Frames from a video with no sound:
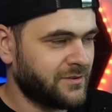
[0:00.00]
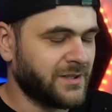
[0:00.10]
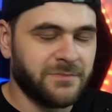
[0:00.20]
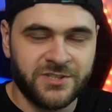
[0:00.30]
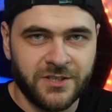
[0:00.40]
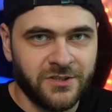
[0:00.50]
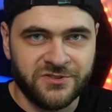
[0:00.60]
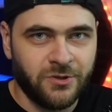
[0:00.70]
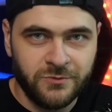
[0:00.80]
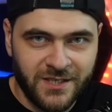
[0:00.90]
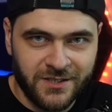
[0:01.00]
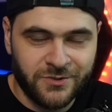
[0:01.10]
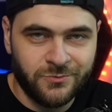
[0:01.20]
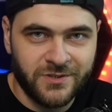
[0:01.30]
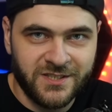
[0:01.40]
To tam będzie jeden soundtrack,
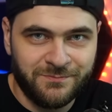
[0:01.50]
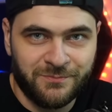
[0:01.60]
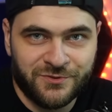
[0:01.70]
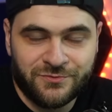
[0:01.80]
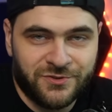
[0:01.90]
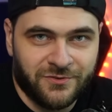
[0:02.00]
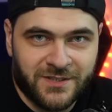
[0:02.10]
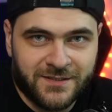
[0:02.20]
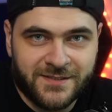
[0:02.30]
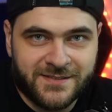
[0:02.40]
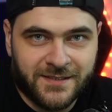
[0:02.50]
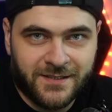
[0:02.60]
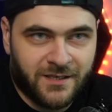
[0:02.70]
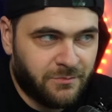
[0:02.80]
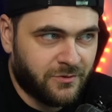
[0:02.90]
który jest po prostu ściągnięty z
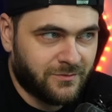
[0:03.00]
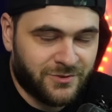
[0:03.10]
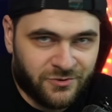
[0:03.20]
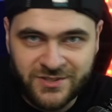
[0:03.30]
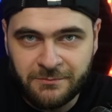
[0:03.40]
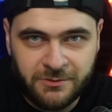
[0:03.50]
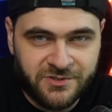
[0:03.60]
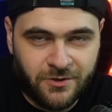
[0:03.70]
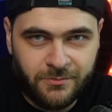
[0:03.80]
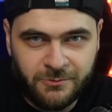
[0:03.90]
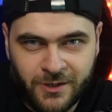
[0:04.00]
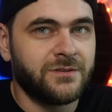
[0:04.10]
neta albo ktoś tam im zrobił